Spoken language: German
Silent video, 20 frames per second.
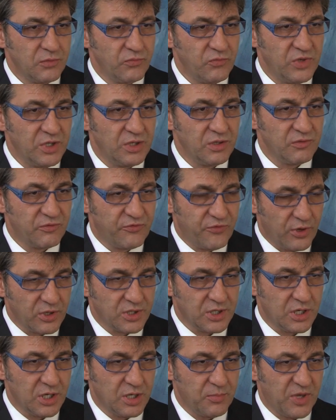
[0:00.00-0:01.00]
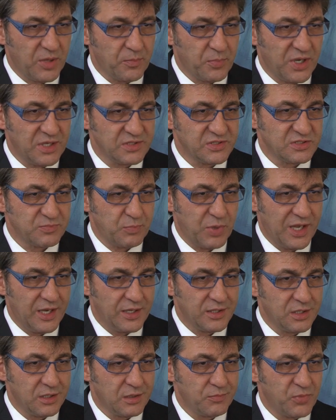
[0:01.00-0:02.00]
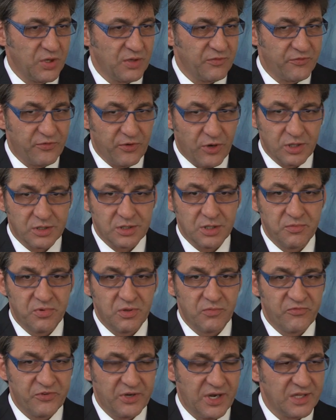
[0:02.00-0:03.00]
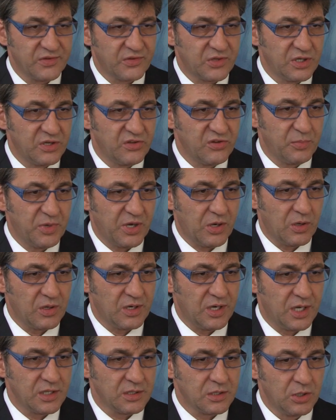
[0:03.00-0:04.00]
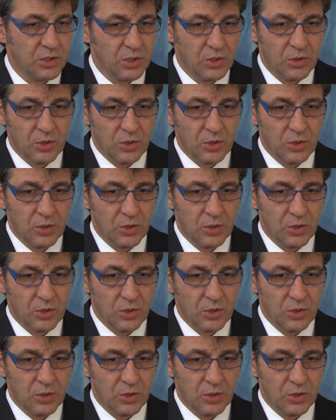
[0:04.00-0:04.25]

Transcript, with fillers: wie vor der Lehman Brothers Pleite, bevor die Finanzkrise begonnen hat.